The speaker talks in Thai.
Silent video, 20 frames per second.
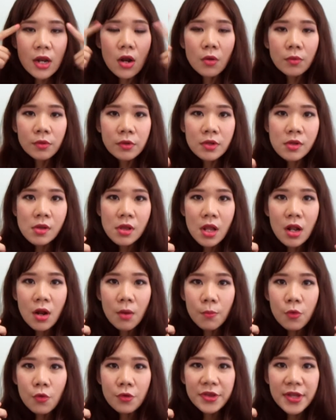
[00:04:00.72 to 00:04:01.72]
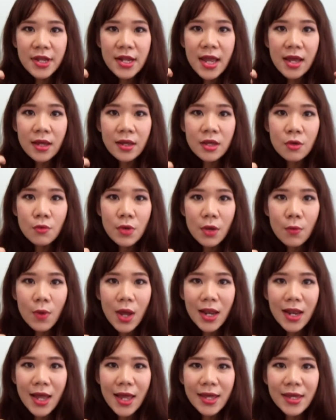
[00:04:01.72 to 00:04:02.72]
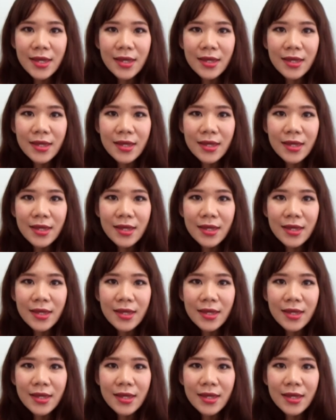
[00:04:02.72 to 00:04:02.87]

ยวลองในลองพูดซิเรียกคิ้วเรียกว่าอะไร